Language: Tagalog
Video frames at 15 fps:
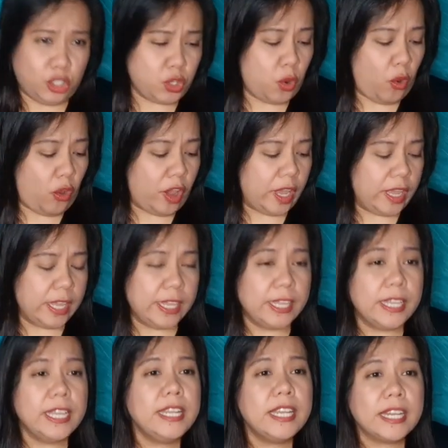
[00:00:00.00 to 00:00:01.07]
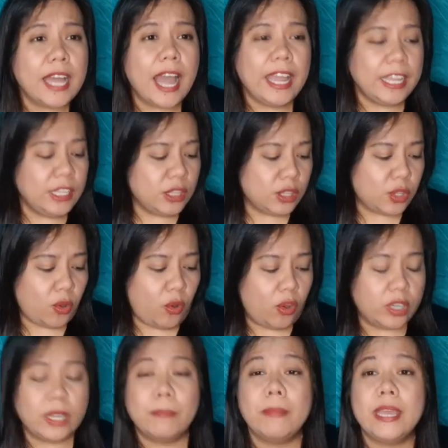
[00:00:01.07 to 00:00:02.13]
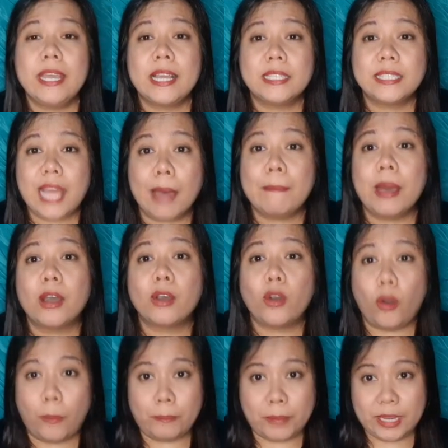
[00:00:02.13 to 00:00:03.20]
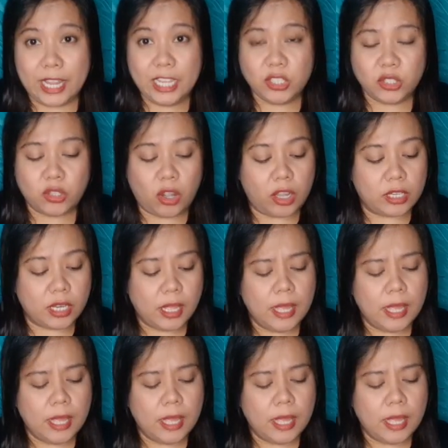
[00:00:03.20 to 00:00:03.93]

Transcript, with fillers: Joy, kinakain to na may kasamang combination.